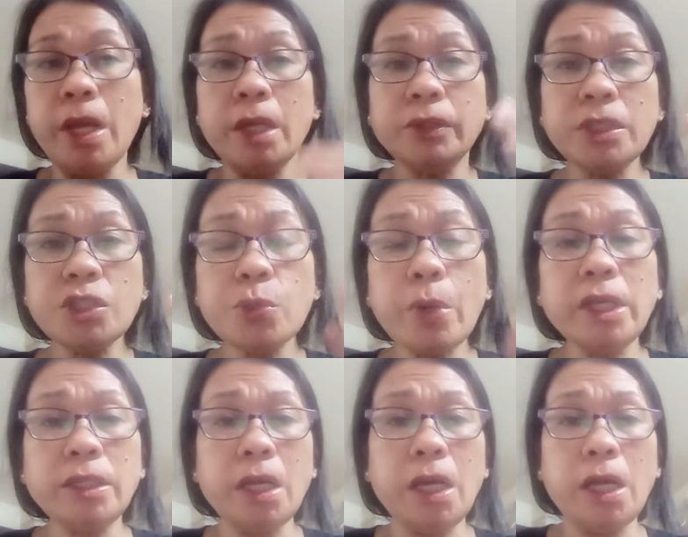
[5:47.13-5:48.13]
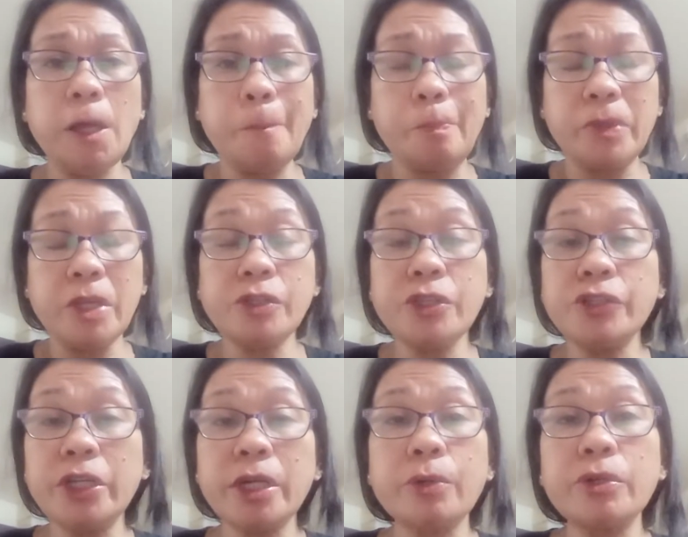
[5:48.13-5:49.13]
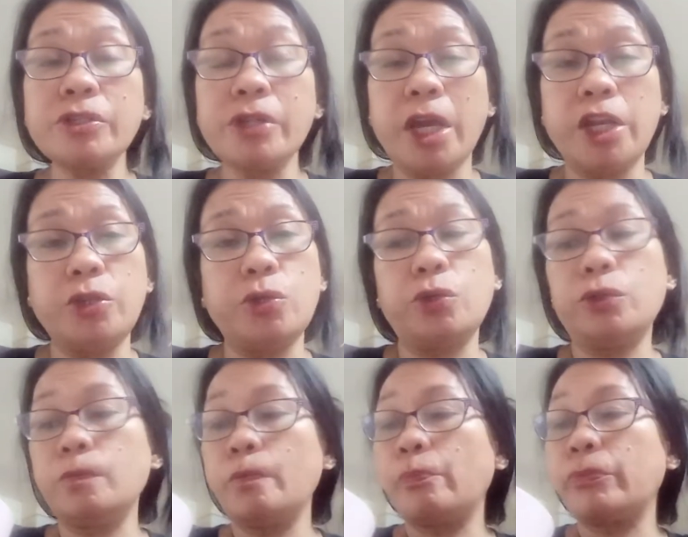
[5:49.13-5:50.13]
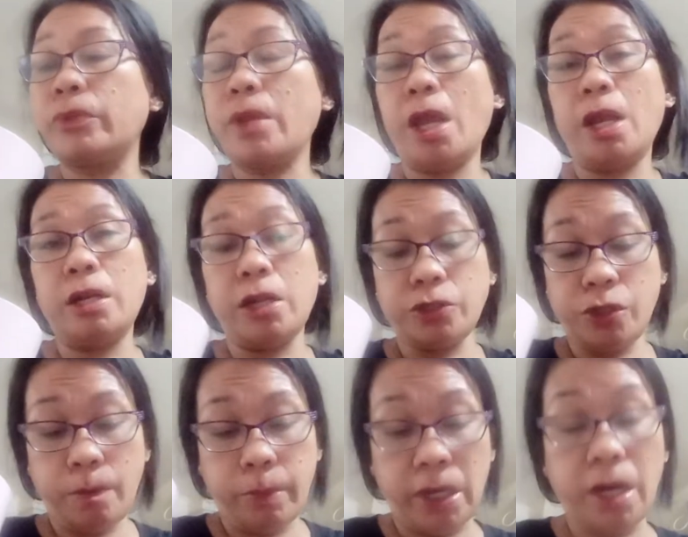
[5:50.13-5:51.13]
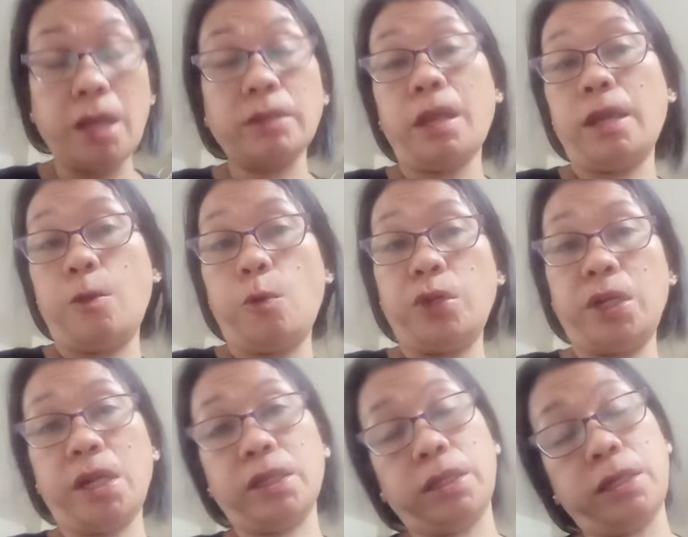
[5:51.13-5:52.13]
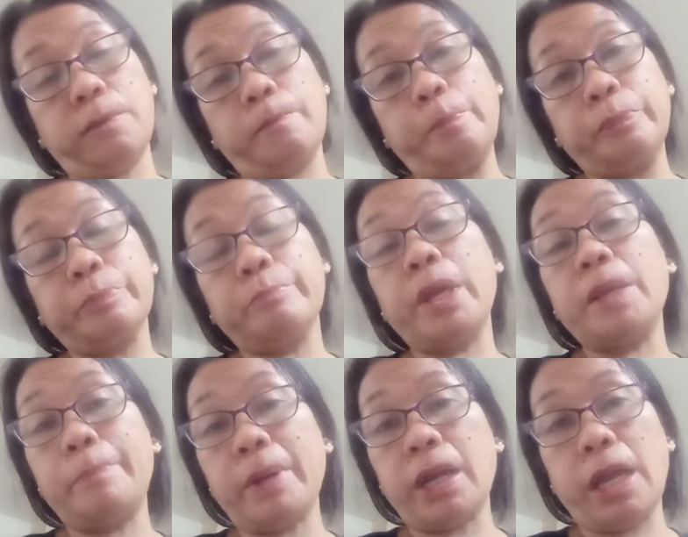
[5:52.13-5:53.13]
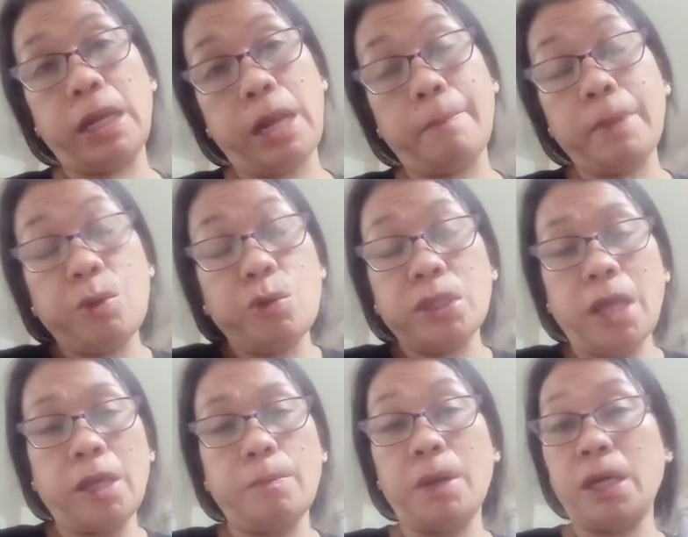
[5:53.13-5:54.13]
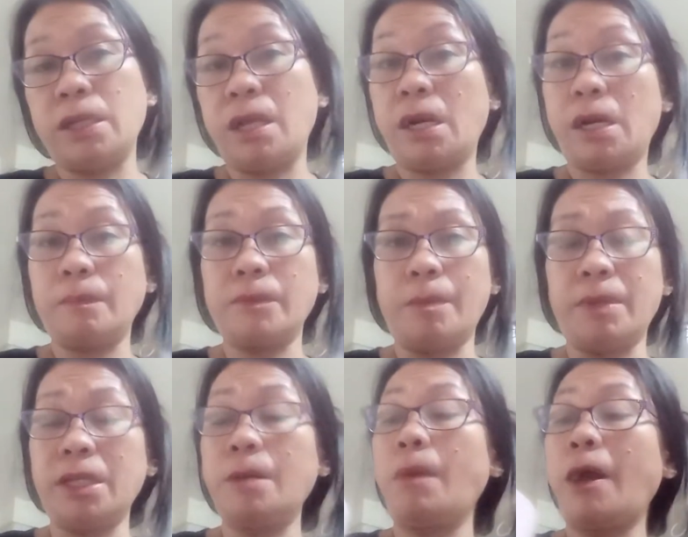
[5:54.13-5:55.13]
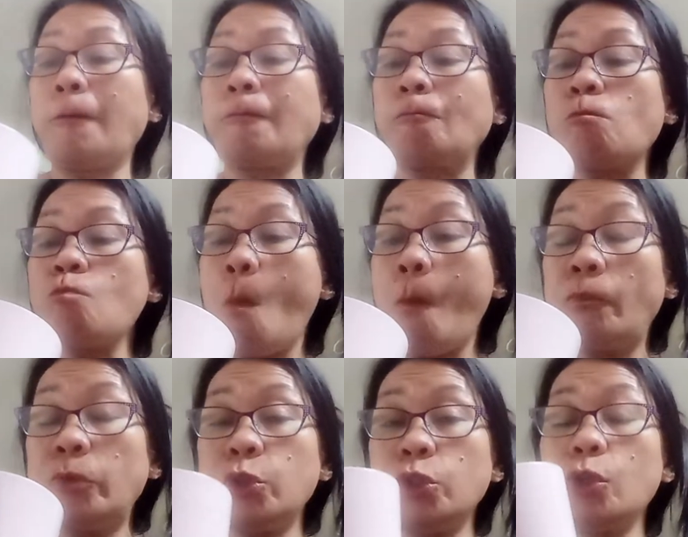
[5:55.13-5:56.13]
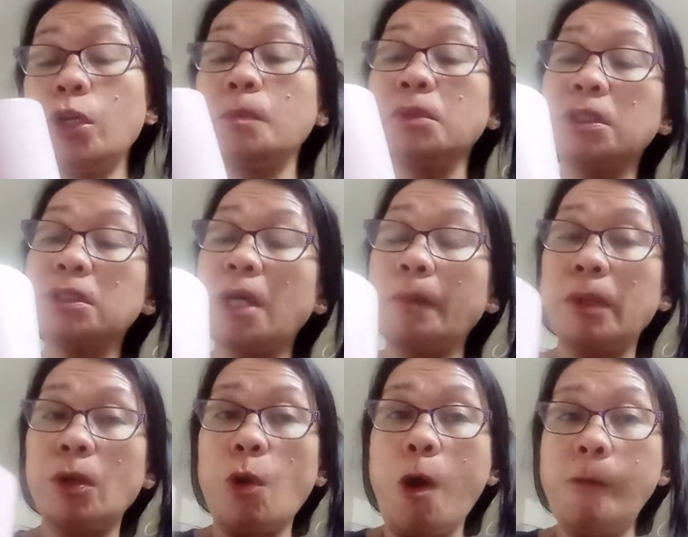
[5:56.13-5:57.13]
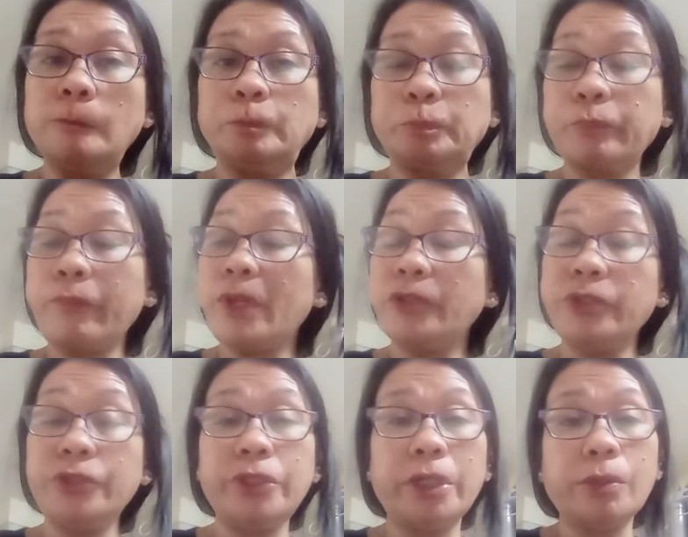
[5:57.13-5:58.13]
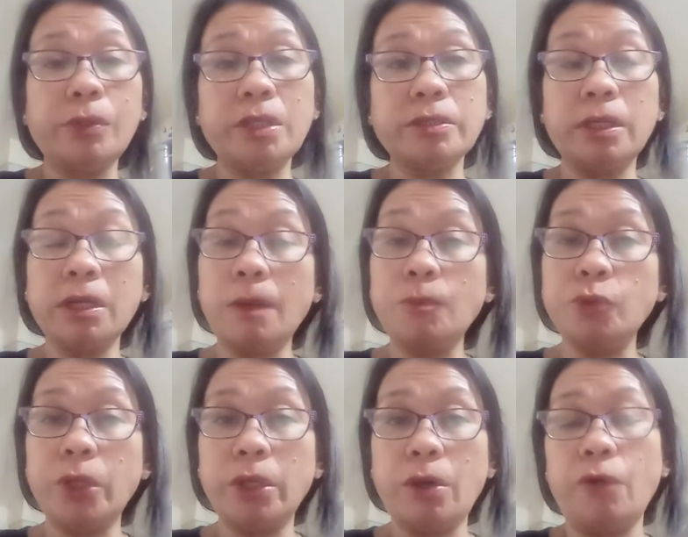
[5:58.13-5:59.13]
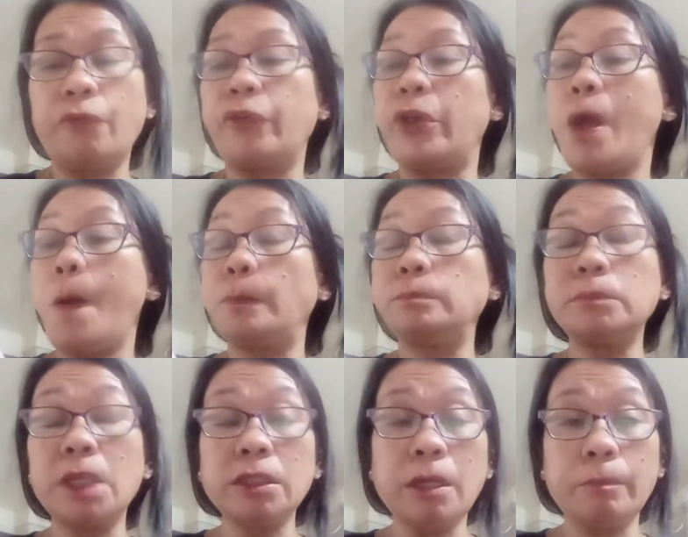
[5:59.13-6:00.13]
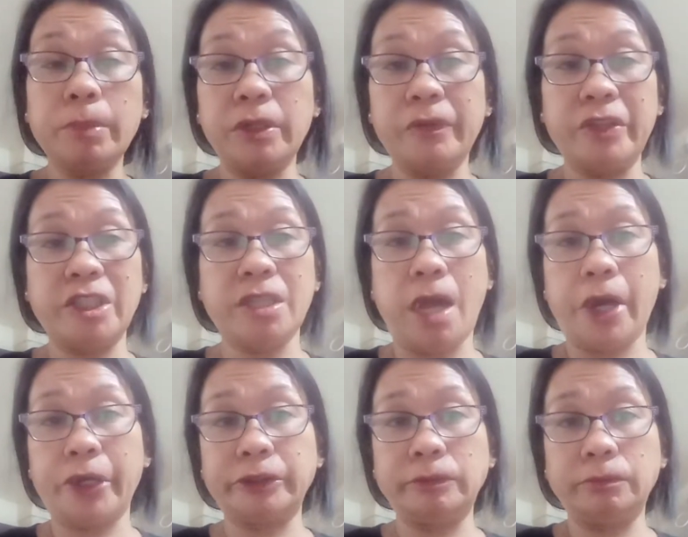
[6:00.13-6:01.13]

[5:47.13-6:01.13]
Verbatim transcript: That's why na isi-share ko rin sa inyo. Dahil na siyempre lahat tayo, hindi natin maipagkaila, mayroon na tayong mga nararamdaman, di ba? So ito lang masasabi ko. Si-share ko lang si Kamunggay Coffee. Ang gandang benefit sa akin.